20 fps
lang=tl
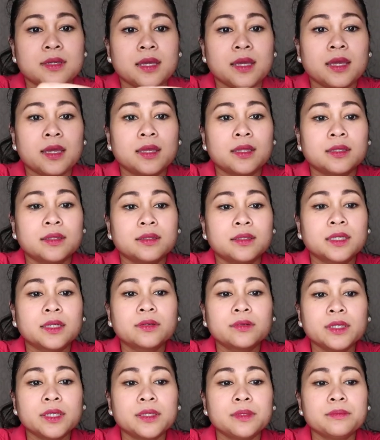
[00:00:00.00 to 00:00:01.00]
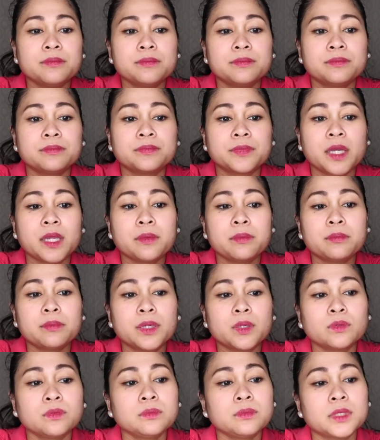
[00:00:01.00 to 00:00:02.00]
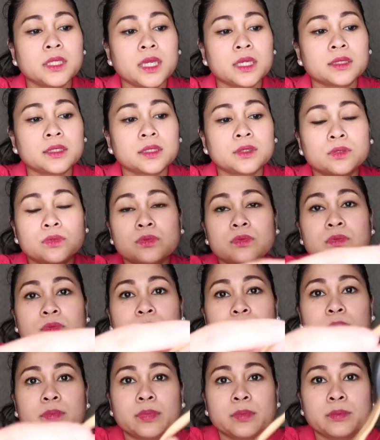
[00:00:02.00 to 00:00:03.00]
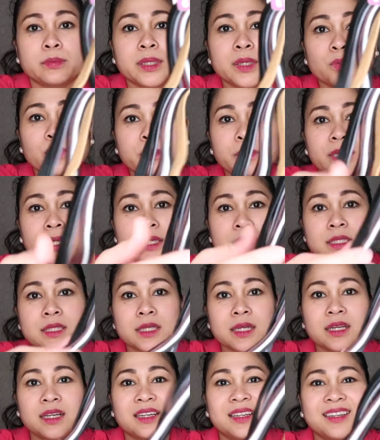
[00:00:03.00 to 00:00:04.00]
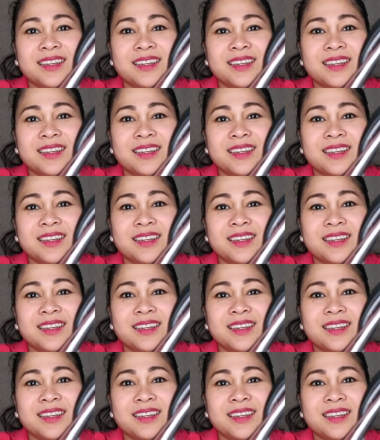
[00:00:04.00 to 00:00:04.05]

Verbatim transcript: and cream ay brown di yata to brown pala siya